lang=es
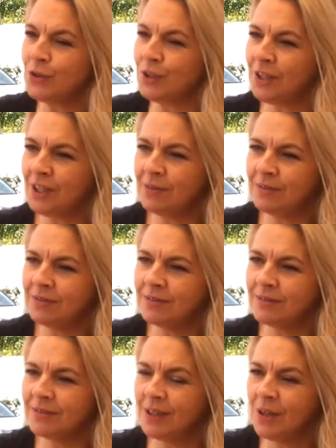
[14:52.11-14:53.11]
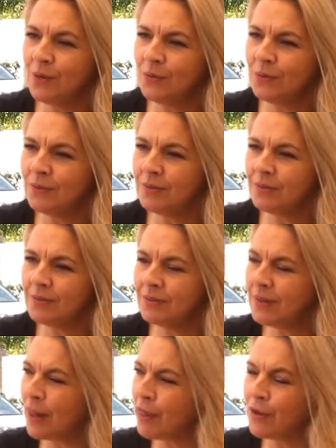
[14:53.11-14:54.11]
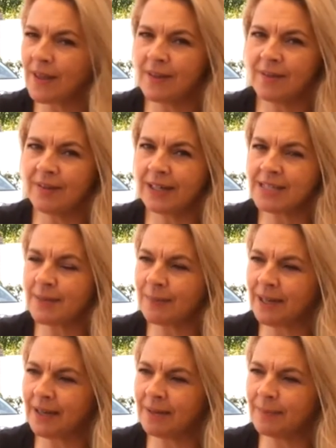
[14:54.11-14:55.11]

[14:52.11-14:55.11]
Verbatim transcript: Tenéis una zona de brasa para